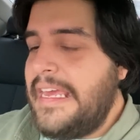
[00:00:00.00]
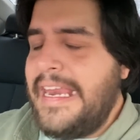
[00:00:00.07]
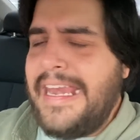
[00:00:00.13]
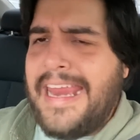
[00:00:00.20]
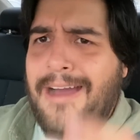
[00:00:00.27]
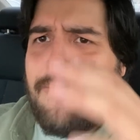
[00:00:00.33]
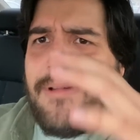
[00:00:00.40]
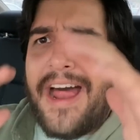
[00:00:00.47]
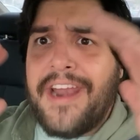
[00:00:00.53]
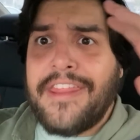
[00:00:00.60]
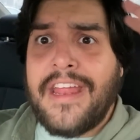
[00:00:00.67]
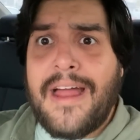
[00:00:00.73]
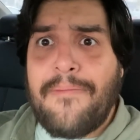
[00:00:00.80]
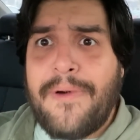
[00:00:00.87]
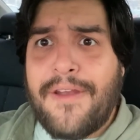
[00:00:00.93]
Y ni hablar
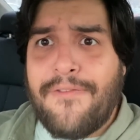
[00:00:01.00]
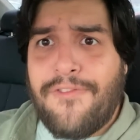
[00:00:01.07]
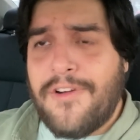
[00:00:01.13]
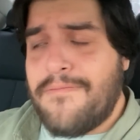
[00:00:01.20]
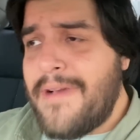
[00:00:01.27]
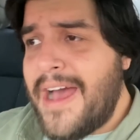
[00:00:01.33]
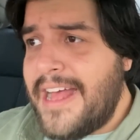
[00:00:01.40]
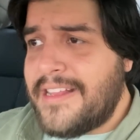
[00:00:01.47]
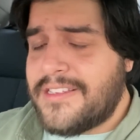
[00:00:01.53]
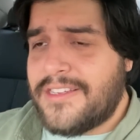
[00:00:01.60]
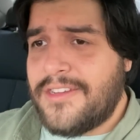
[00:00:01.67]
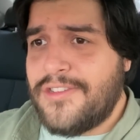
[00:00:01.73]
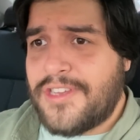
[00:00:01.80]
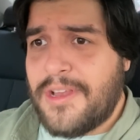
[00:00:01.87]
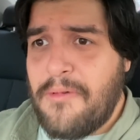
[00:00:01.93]
de la
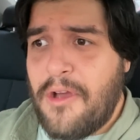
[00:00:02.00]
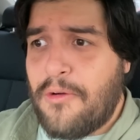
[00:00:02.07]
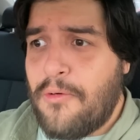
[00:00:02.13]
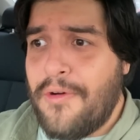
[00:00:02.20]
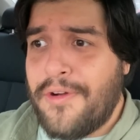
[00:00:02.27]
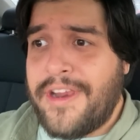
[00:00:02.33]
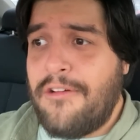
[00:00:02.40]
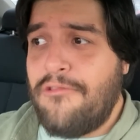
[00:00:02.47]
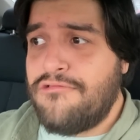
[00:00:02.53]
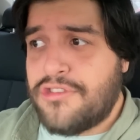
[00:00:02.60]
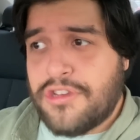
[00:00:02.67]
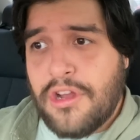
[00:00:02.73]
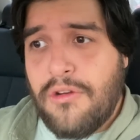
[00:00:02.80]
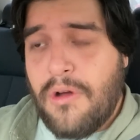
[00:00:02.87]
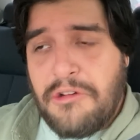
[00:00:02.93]
performance, no se me ocurre un
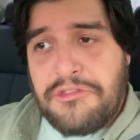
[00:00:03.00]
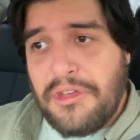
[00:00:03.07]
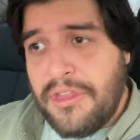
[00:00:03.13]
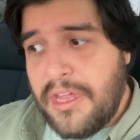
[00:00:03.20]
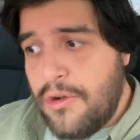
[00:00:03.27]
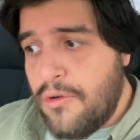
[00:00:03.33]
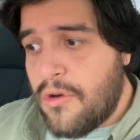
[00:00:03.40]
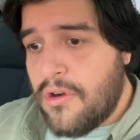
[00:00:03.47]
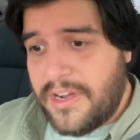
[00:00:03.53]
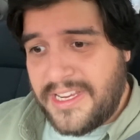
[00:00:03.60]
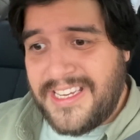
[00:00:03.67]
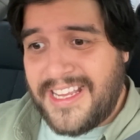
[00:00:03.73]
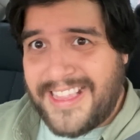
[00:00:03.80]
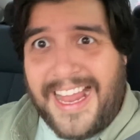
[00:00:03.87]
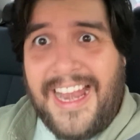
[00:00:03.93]
solo auto de lujo que
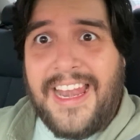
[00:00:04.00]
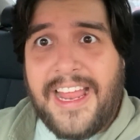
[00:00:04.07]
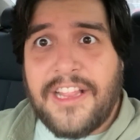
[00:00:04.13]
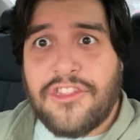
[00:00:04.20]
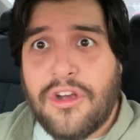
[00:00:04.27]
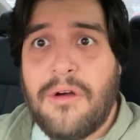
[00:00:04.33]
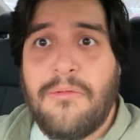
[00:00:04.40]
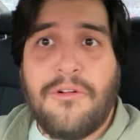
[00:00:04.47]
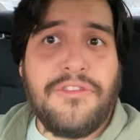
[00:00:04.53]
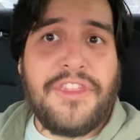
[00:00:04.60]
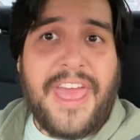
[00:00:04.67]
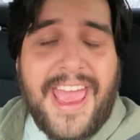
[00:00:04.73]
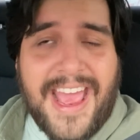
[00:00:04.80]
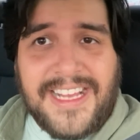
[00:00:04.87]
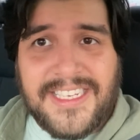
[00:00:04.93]
sea tan lento como un
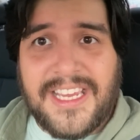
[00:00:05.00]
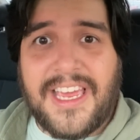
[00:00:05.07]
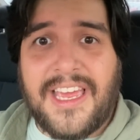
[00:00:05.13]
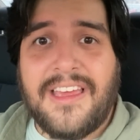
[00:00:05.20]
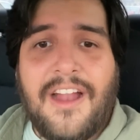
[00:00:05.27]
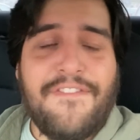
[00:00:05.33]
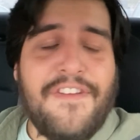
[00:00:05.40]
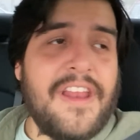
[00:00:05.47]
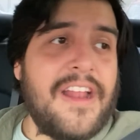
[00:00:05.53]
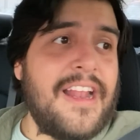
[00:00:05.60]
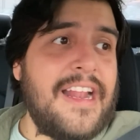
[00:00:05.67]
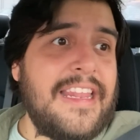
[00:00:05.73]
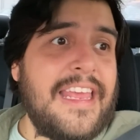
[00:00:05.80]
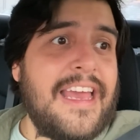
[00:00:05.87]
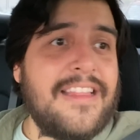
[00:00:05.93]
DS. Al final
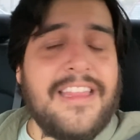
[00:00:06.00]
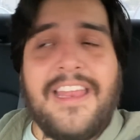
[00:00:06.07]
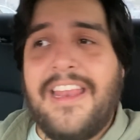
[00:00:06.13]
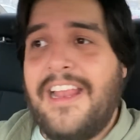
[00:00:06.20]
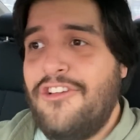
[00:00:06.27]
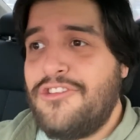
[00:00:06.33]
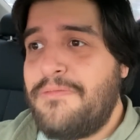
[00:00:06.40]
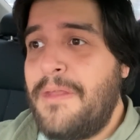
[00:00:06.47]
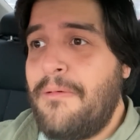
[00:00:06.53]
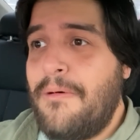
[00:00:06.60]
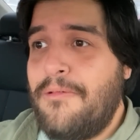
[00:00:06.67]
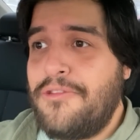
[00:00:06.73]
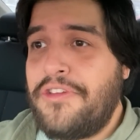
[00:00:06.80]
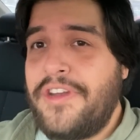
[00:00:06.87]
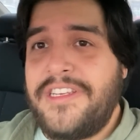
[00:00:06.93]
del día tienen los mismos
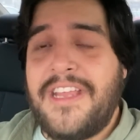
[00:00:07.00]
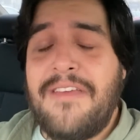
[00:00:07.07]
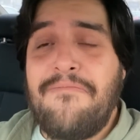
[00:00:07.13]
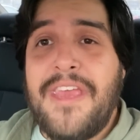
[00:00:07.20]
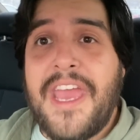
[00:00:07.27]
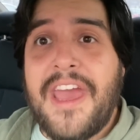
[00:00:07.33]
motores de